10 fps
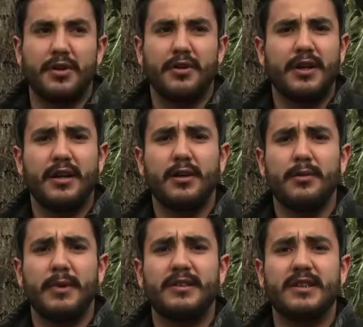Creo que
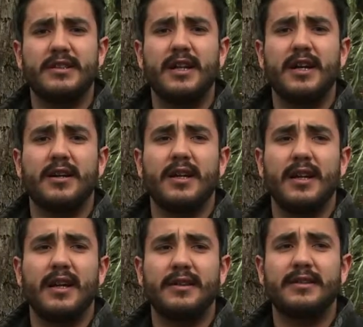comúnmente sí,
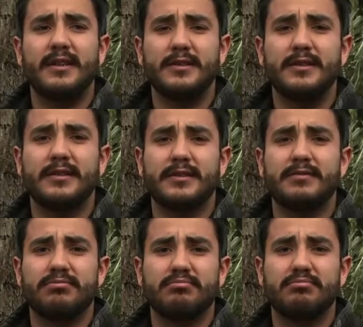aquí la gente es
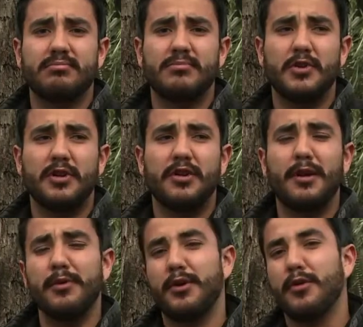yo creo
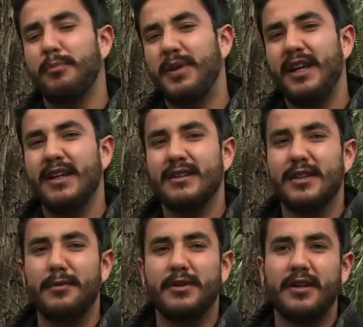que muy cumplida en
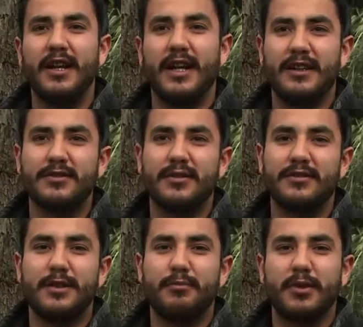términos generales con
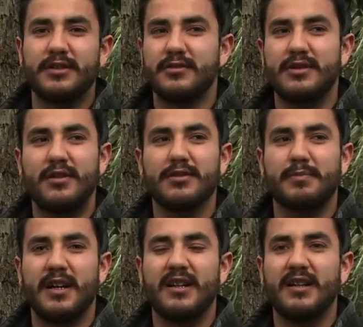los impuestos y los
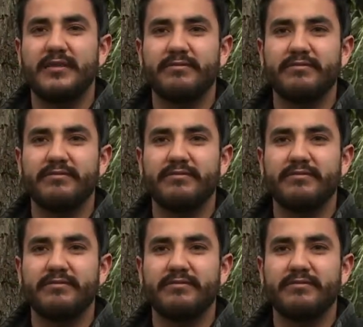paga.